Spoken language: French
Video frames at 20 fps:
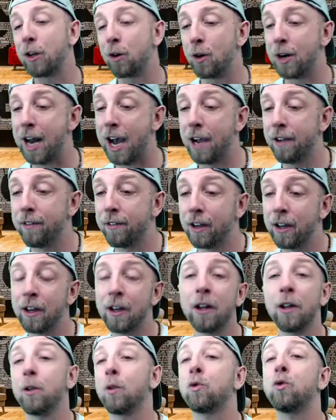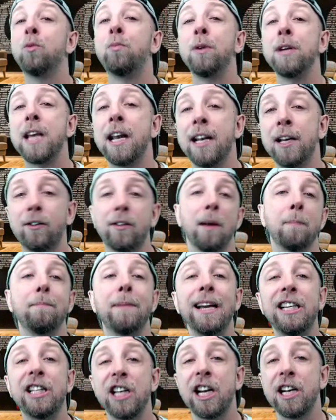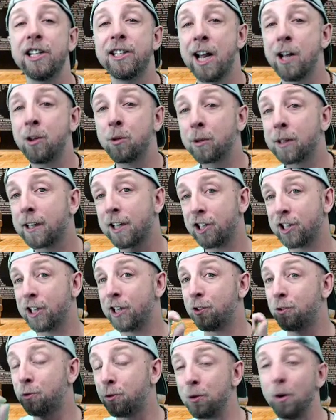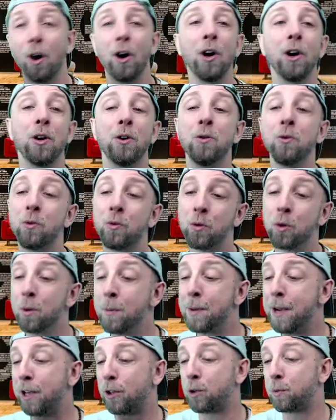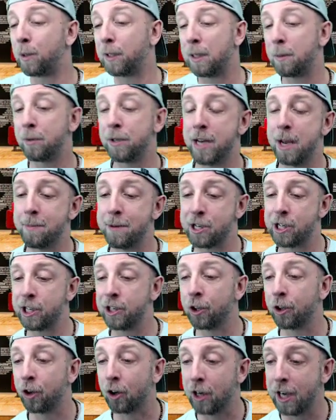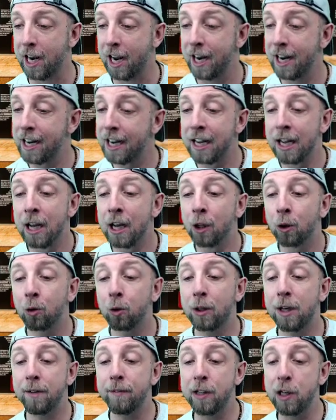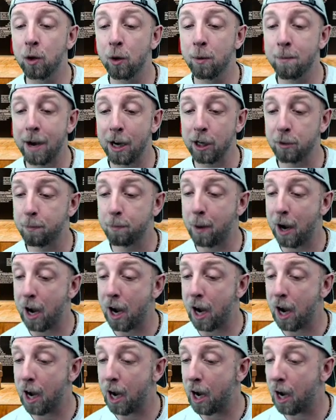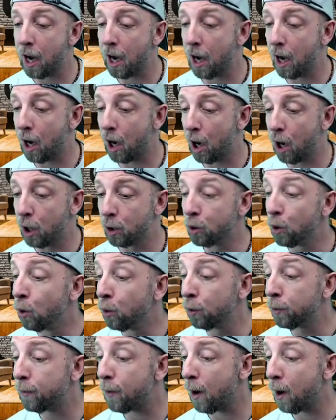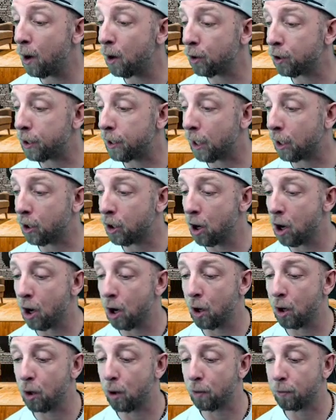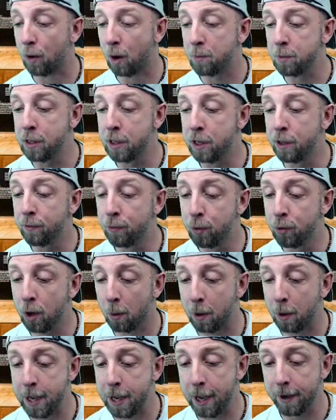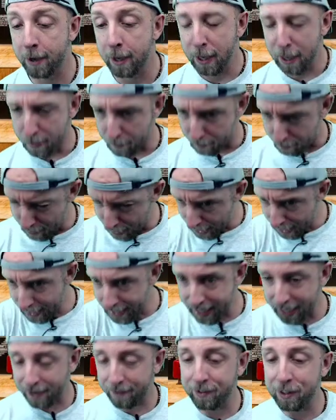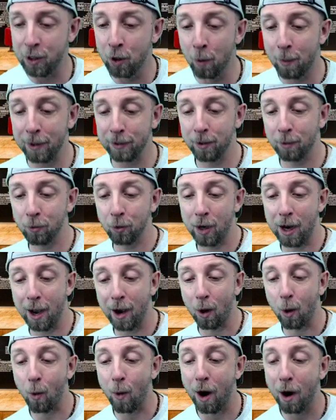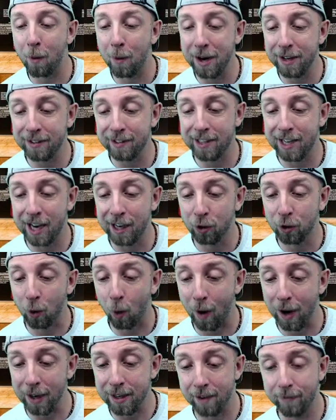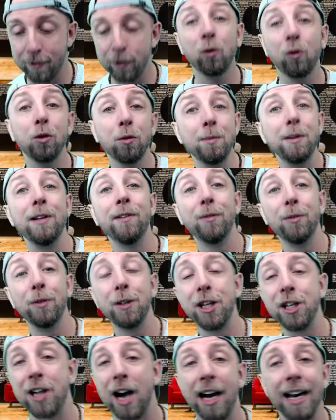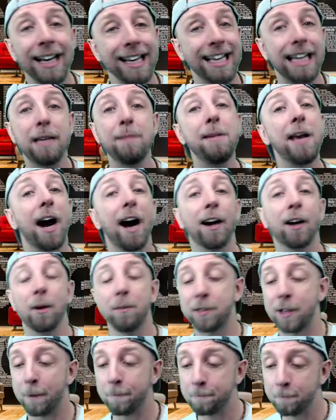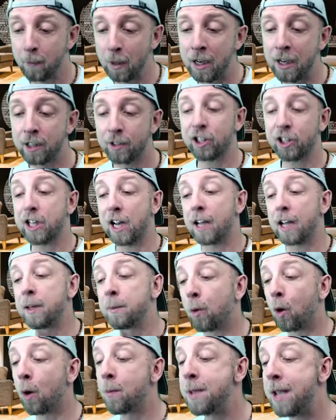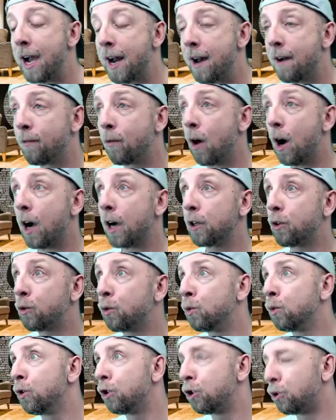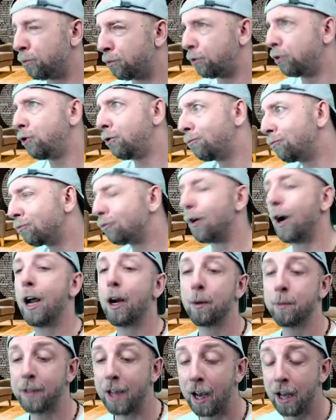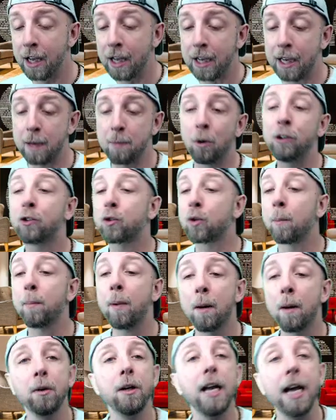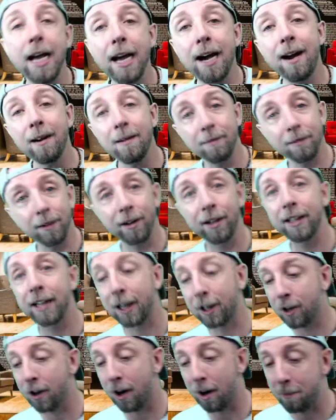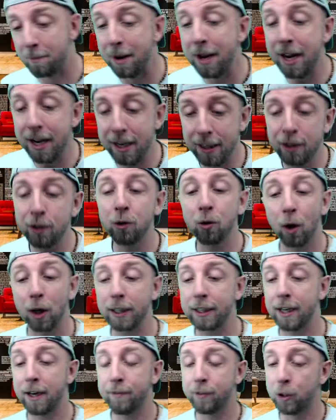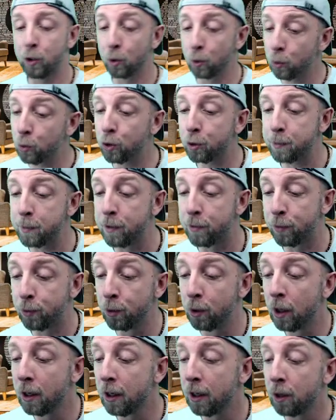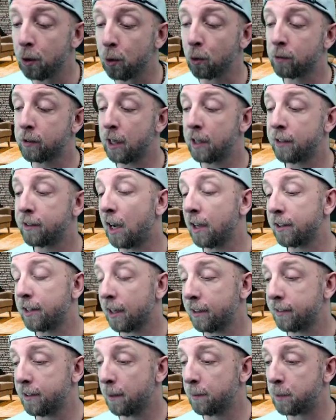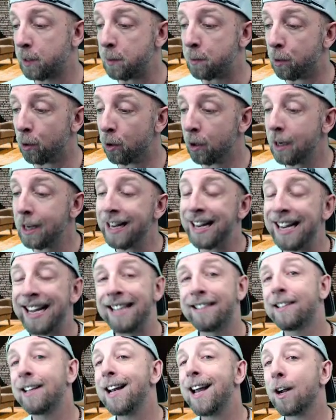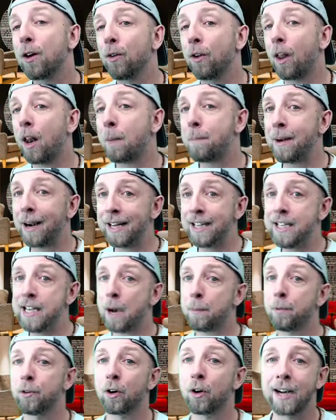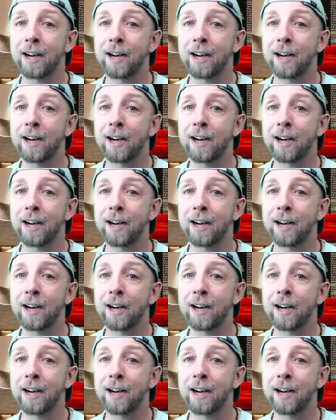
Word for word: le live. Donc tu peux y aller, tu as ByGLG tout attaché sur YouTube et tu peux t'abonner à ma chaîne en anglais. Toutes les vidéos marchent pas de ouf, hein, on est d'accord, hein, on fait un millier de vues en moyenne. Mais il y a la vidéo par exemple de la Huawei Scale 3 qui a fait 12 000 vues déjà. Il y a des miracles comme ça. C'est vrai que j'étais un des premiers à l'avoir et tout. Je me suis dit, voilà, comme ça. Et bon, ils ne sont pas abonnés, hein, on est d'accord, mais ils ont regardé la vidéo, 12 000 vues. Donc ça les a intéressés un petit peu. Et c'est là qu'on en a parlé hier pendant le